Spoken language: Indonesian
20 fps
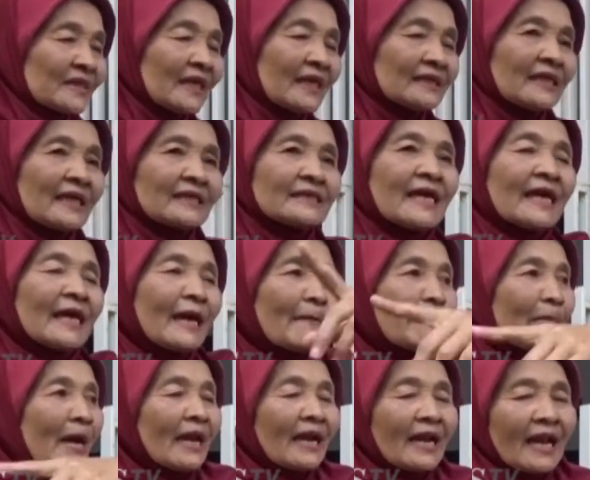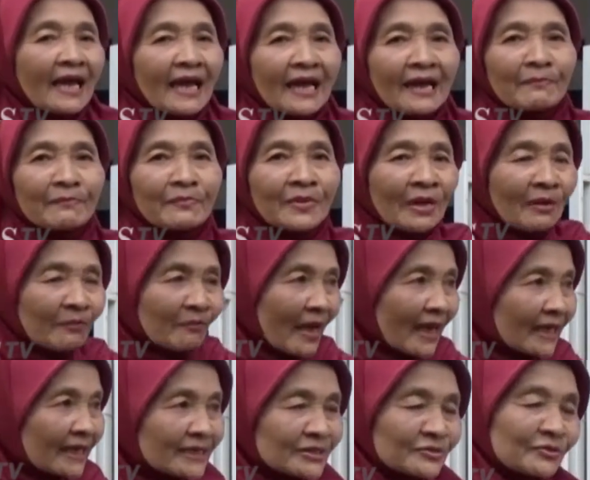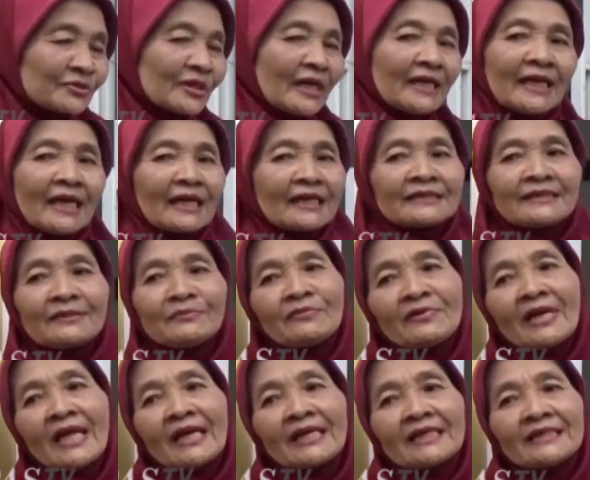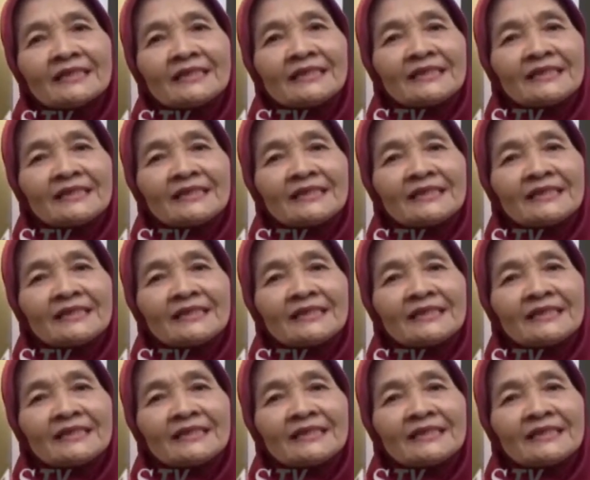datangnya ya malam, pagi sudah tidak ketemu lagi.